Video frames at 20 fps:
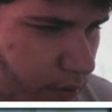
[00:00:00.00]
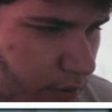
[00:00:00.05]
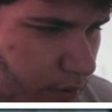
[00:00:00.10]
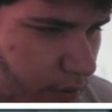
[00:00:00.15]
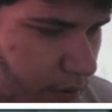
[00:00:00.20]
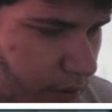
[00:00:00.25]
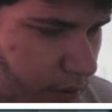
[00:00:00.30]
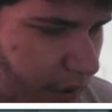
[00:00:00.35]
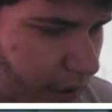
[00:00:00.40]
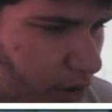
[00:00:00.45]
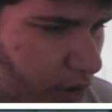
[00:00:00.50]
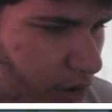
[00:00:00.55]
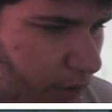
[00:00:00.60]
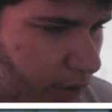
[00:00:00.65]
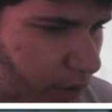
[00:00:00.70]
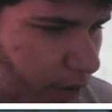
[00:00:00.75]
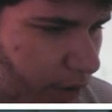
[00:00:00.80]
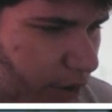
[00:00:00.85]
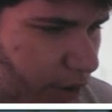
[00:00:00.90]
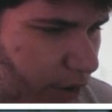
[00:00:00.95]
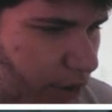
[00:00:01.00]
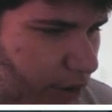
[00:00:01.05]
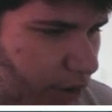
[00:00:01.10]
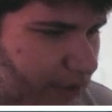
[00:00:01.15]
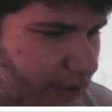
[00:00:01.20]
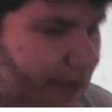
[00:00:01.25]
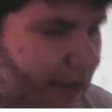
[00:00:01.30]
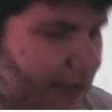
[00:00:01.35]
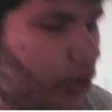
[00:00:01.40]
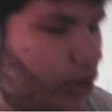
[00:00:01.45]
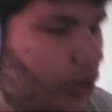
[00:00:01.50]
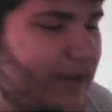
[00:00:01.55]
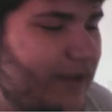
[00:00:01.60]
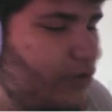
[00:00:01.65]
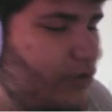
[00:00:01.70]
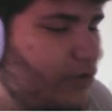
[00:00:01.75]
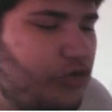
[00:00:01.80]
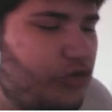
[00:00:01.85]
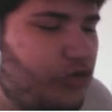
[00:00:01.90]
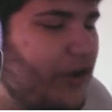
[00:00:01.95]
Alors, euh, clairement, qu'est-ce que
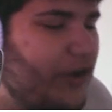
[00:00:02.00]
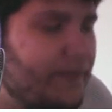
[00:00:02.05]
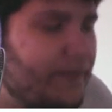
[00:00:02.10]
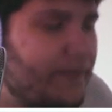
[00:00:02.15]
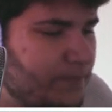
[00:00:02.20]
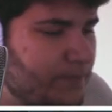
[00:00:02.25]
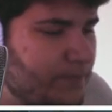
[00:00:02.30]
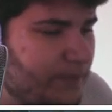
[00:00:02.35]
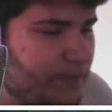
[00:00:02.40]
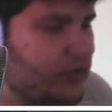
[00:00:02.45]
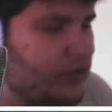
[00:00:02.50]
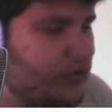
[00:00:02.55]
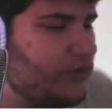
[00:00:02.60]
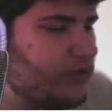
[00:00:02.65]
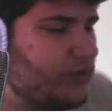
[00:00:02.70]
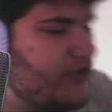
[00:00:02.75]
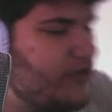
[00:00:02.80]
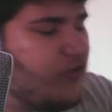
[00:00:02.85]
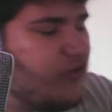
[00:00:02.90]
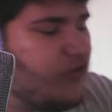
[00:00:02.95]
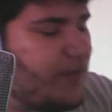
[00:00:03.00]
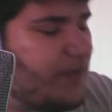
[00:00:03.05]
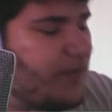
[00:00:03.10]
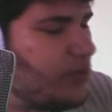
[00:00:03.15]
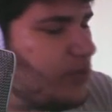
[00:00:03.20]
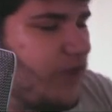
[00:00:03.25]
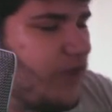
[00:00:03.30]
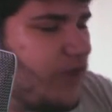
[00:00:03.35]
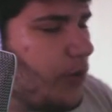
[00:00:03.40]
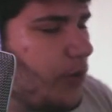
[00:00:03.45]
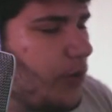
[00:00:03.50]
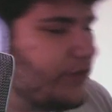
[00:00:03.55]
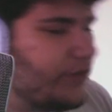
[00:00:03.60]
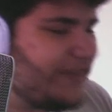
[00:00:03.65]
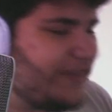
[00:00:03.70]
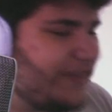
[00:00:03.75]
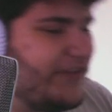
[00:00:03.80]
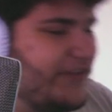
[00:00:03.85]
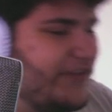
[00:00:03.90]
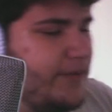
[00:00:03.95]
je fais Parce que si je le frappe lui, il va reprendre sa
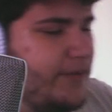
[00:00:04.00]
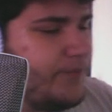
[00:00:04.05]
vie.